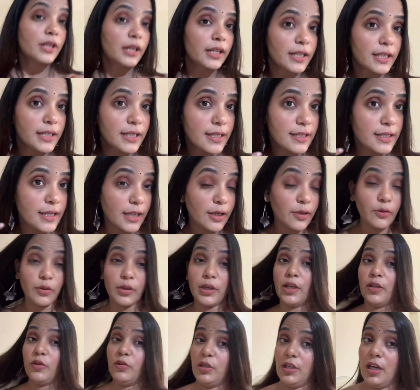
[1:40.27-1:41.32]
करने से सही हो
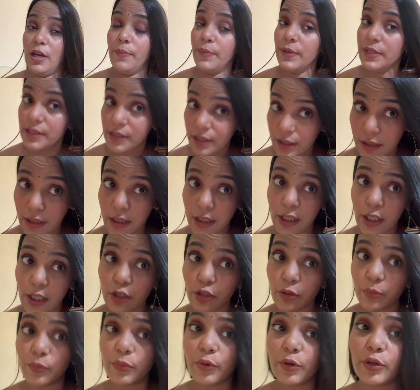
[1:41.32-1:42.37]
गया था यहाँ पे स्किन केयर
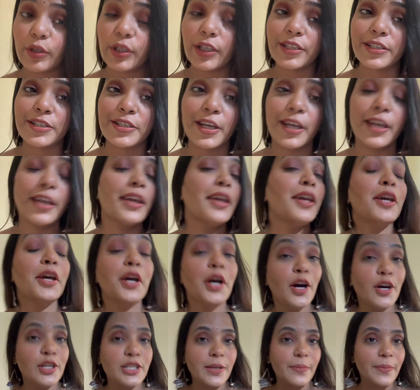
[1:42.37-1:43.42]
तो बहुत अच्छा
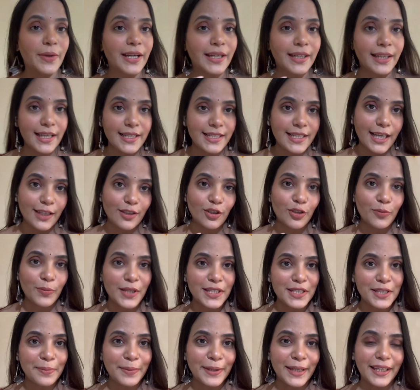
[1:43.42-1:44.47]
है और जब मैं इंडिया जाती हूँ तो मैं ये
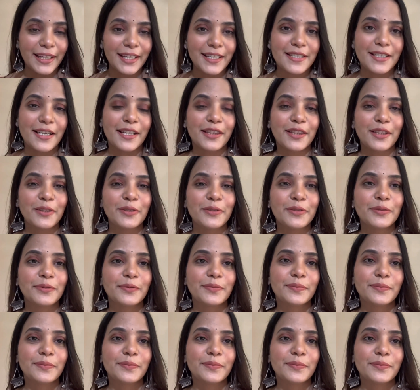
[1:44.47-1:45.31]
सब लेके जाती हूँ